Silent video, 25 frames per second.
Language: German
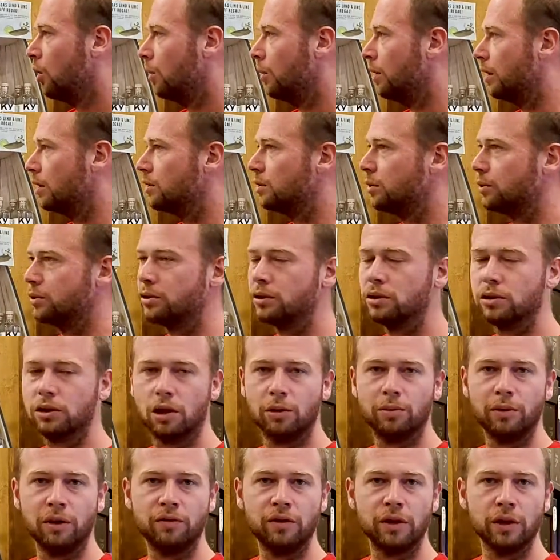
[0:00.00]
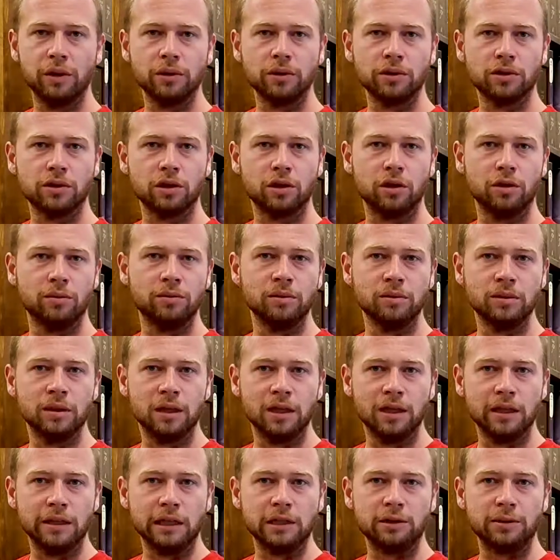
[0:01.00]
Und ansonsten kümmern wir uns darum,
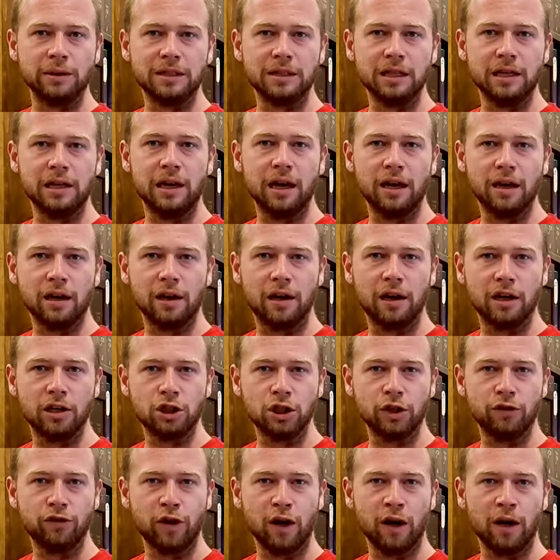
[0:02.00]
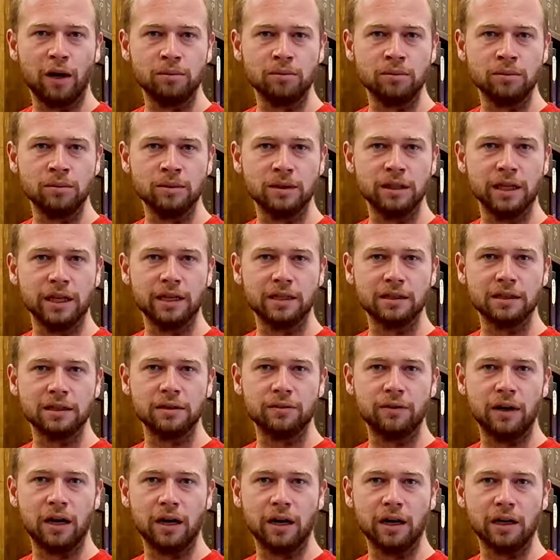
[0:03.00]
dass wir jetzt ein Ladenklarschiff haben. Die
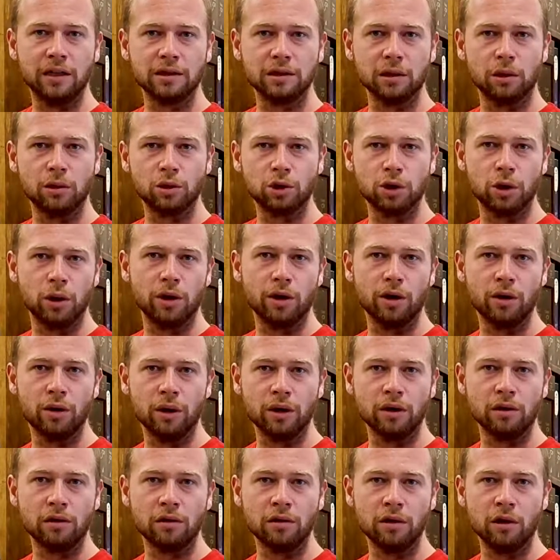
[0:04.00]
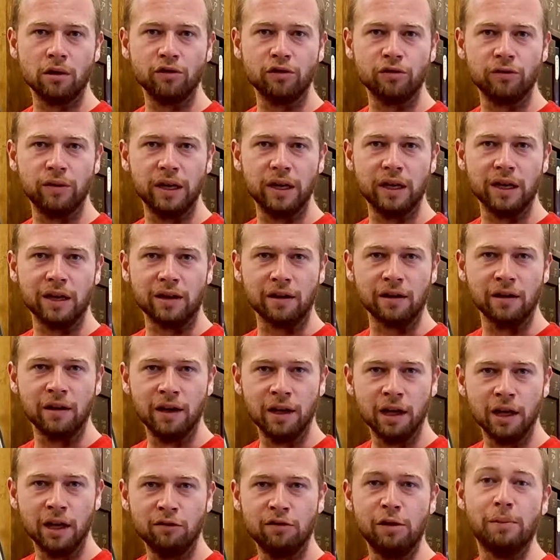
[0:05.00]
erste Ware ist auch schon geordert und auf dem Weg.
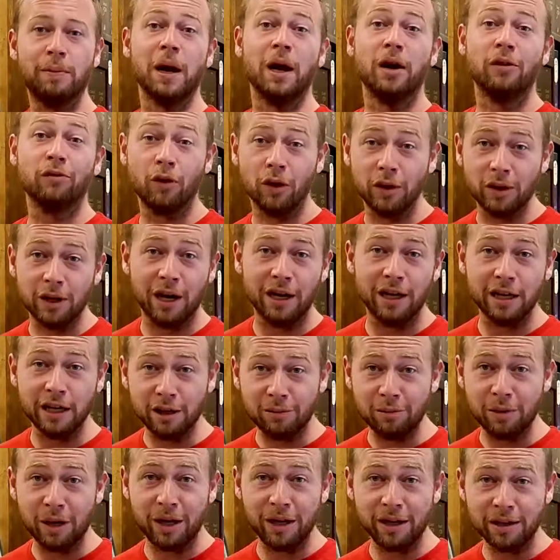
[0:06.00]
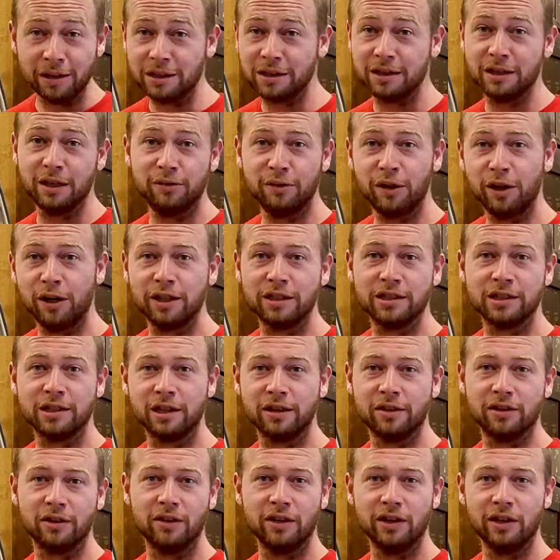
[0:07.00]
Wir beantworten alle E-Mails, die wir jetzt
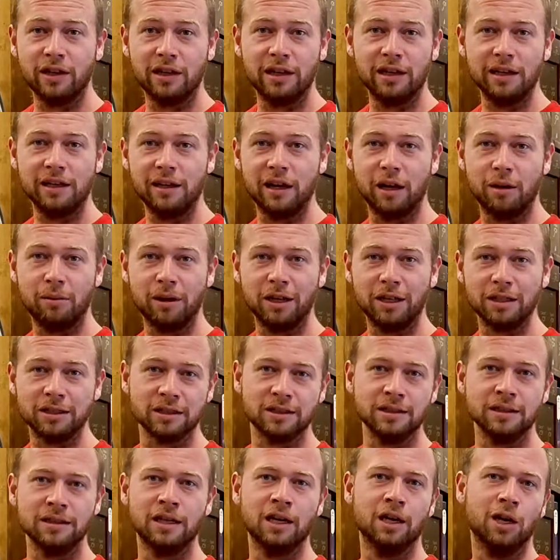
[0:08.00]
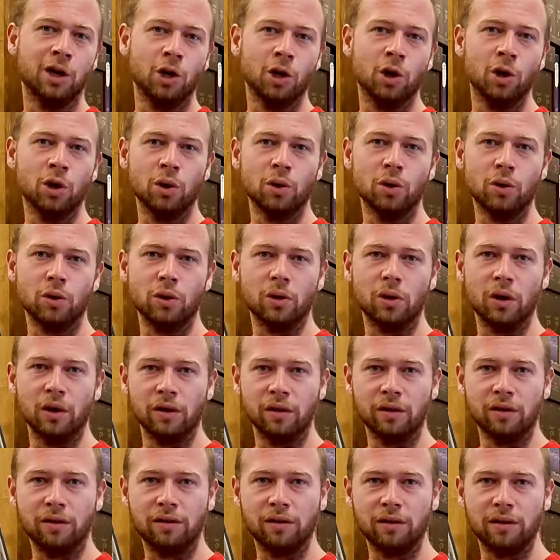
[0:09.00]
halt hier liegen haben lassen.
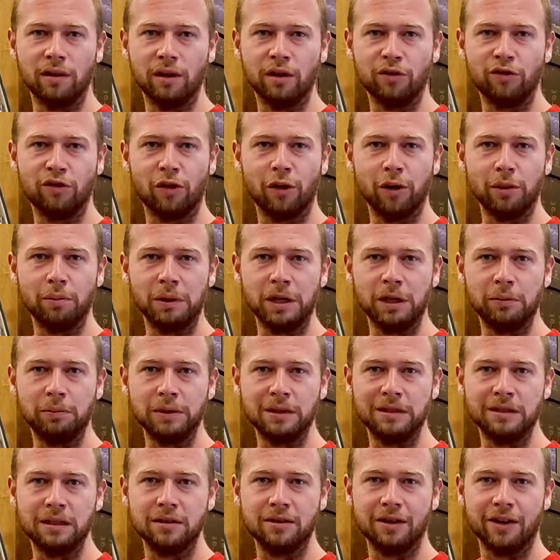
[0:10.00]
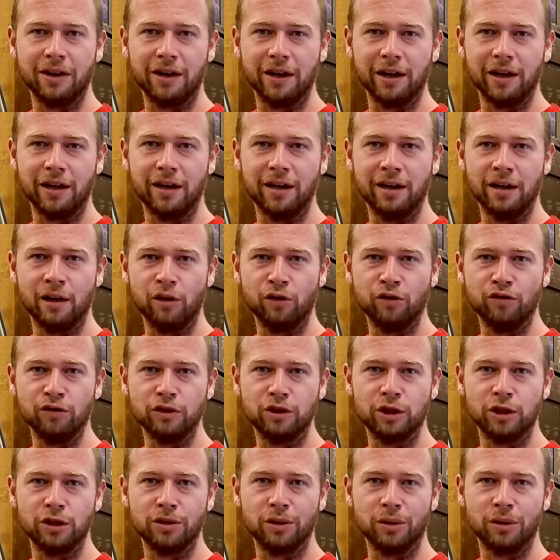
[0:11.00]
Und äh, freut mich bis die Tage auf
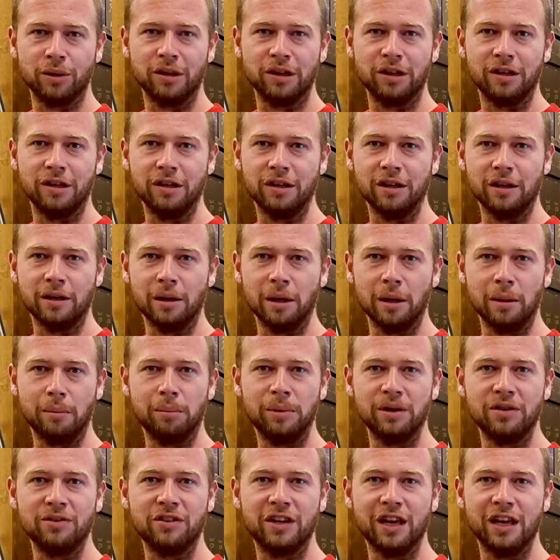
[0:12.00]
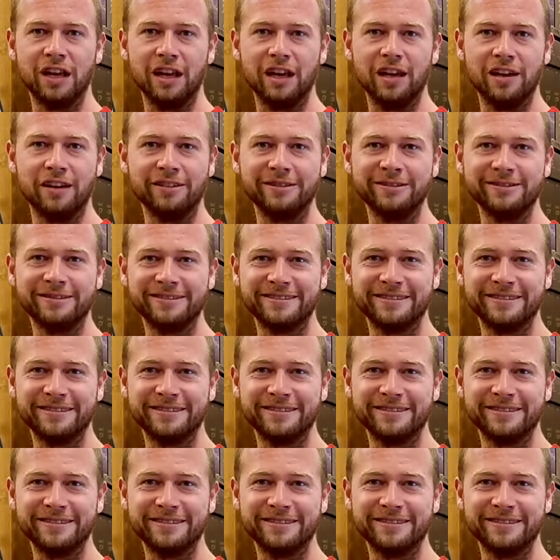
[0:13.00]
den Gin Tonic hier dann. Bis denne.